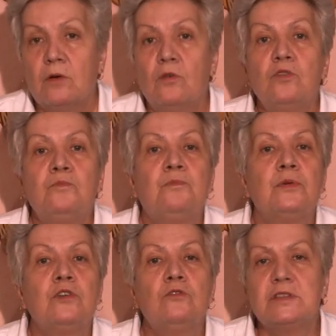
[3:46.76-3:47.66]
Он
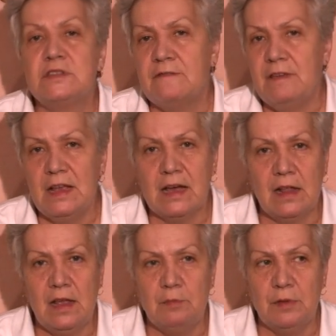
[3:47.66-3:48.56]
просто
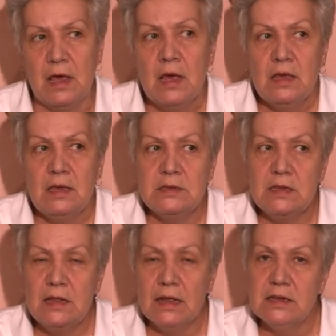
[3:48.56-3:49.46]
великолепный.
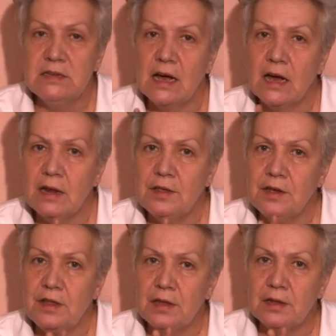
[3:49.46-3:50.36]
Если надо закрыть
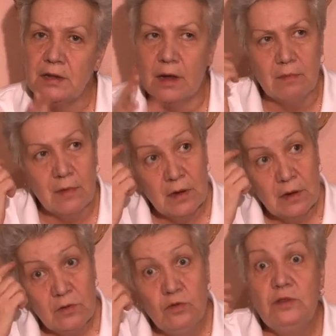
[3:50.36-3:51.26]
где-то там,
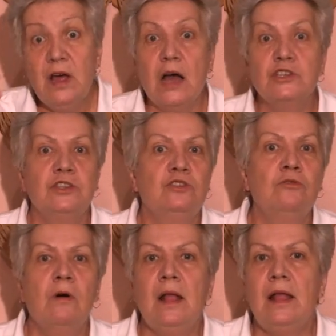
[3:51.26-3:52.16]
ну даже
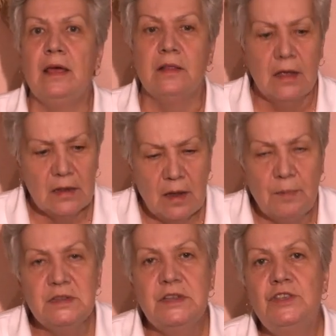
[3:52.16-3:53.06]
туалет, да
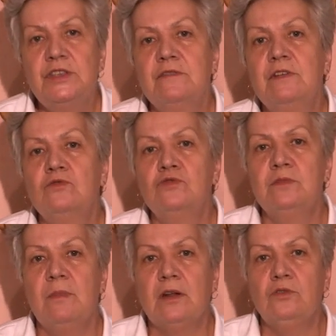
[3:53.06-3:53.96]
посадите вы
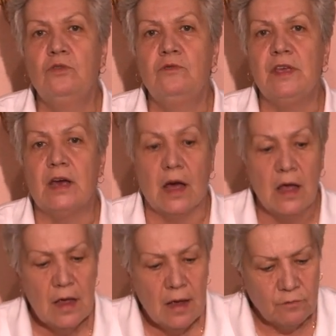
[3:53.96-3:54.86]
куст мордовника.
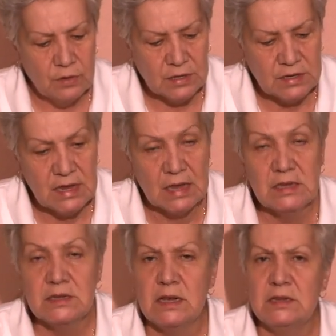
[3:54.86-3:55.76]
Вот,
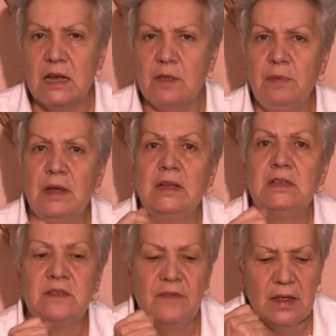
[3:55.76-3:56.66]
кстати сказать,
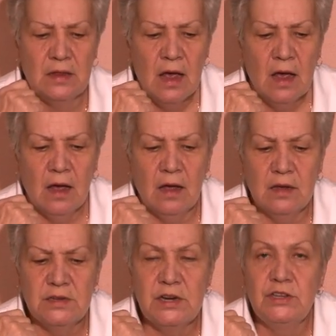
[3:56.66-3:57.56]
белый цвет
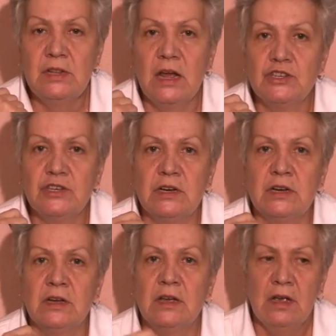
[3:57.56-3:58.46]
а, среди наших
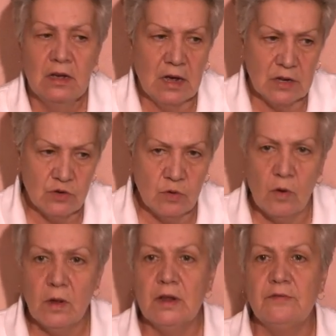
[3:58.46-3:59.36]
а,
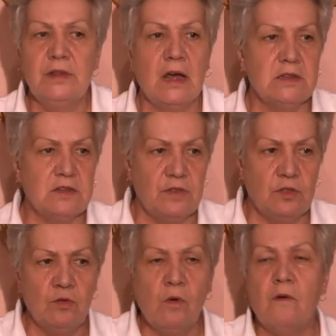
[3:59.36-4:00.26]
газонов, да,
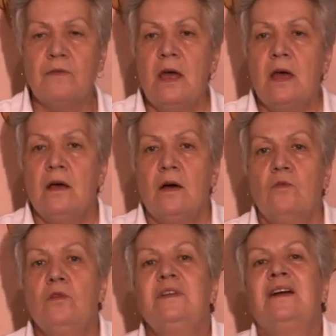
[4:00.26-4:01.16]
цветов,
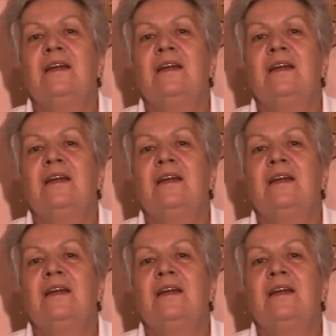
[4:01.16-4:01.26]
он